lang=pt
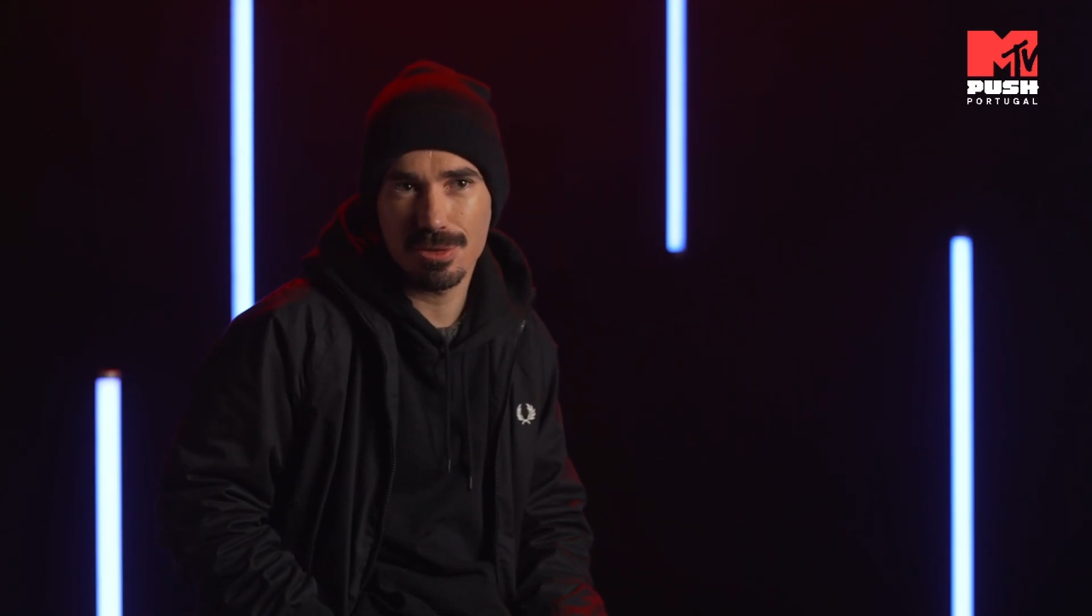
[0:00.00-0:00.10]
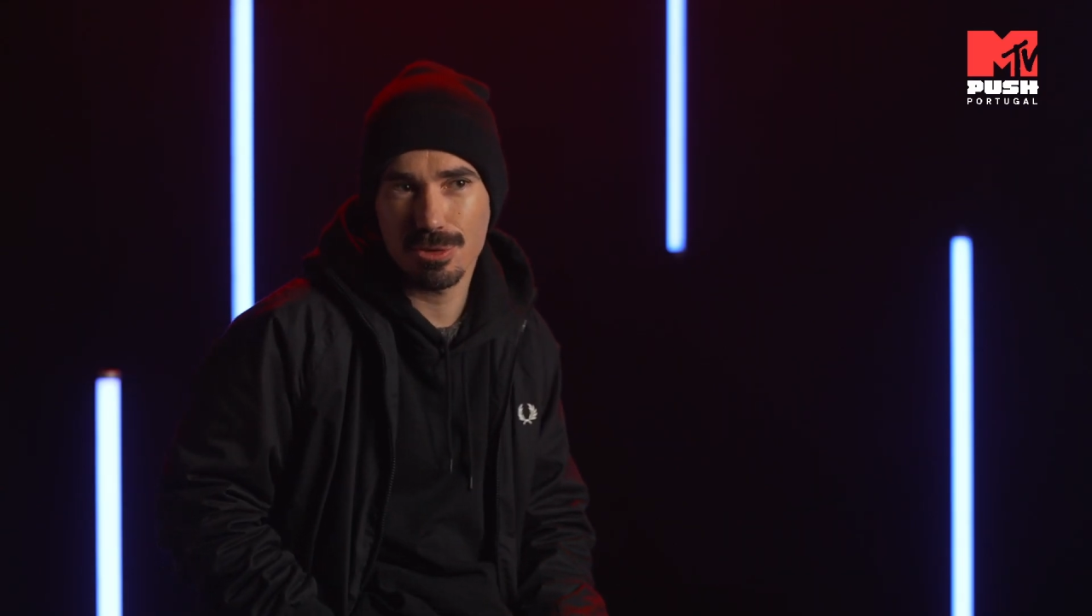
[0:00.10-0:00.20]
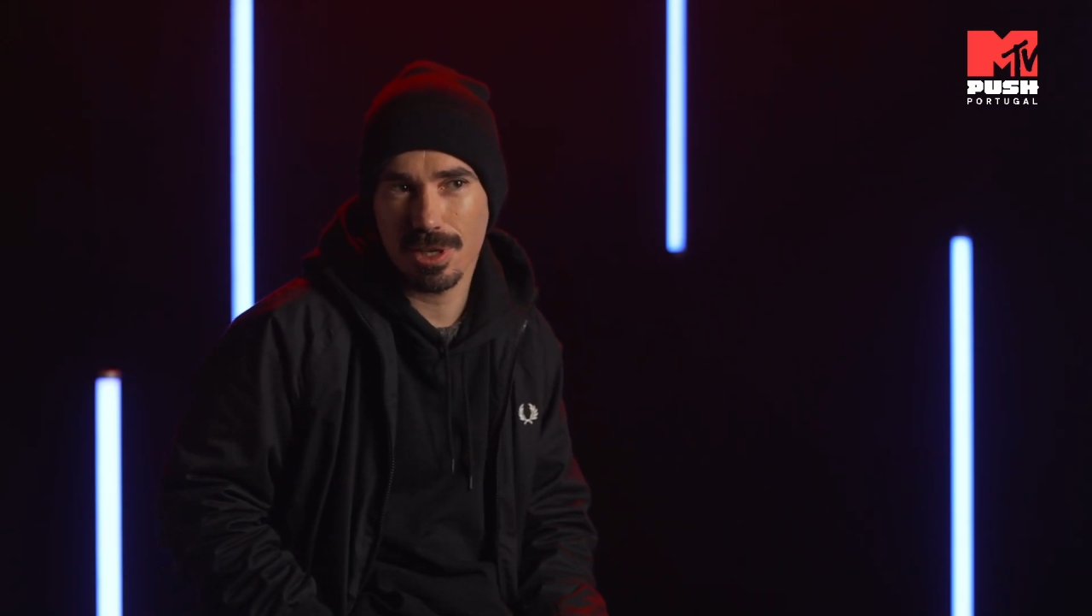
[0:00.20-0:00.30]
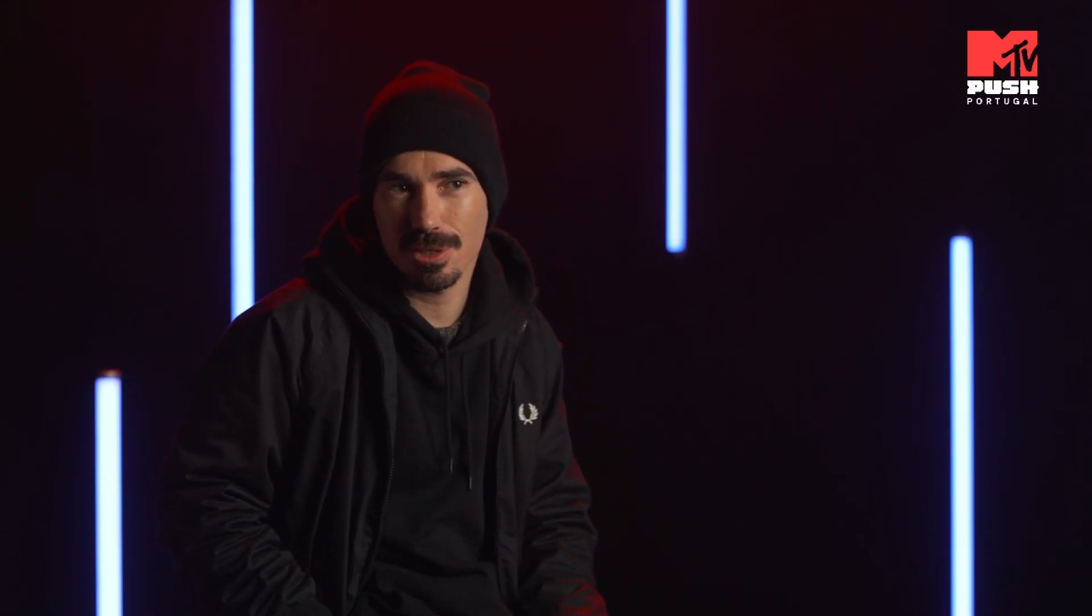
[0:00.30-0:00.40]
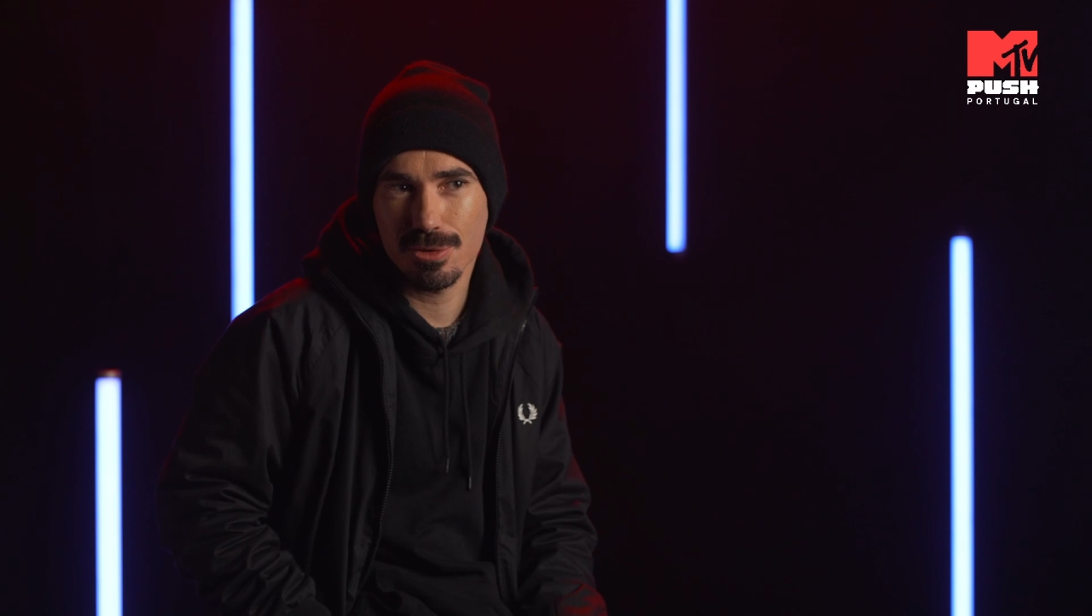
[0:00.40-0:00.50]
eu
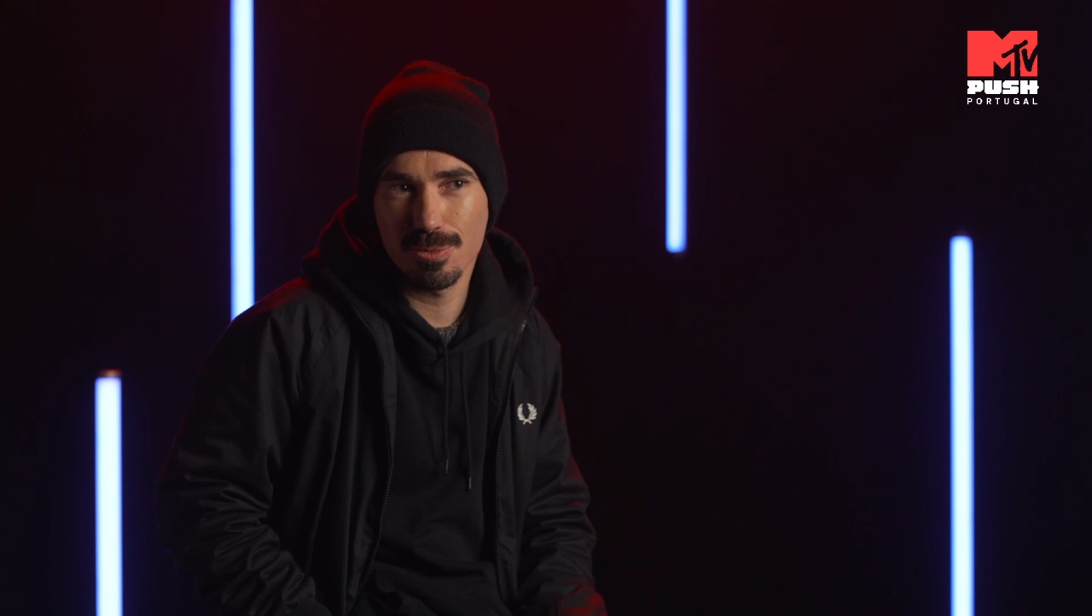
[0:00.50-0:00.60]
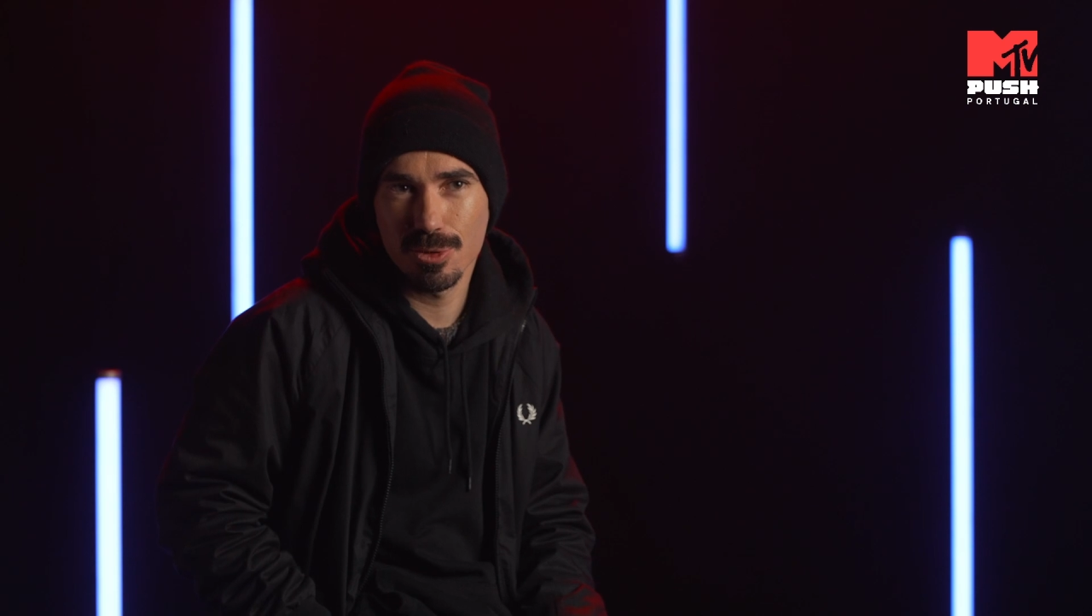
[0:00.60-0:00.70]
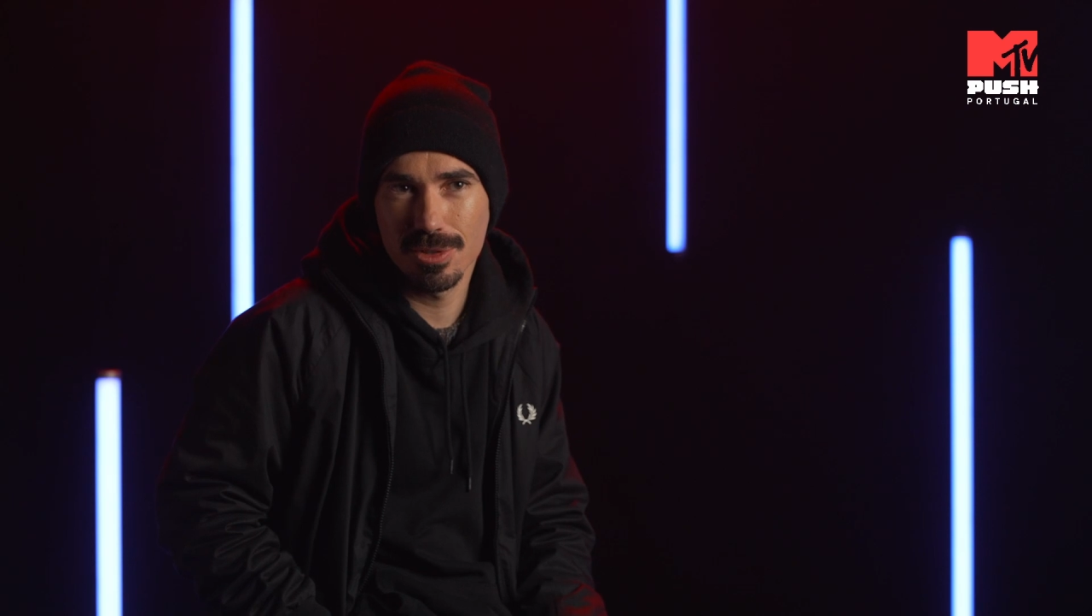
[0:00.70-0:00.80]
já acho que o meu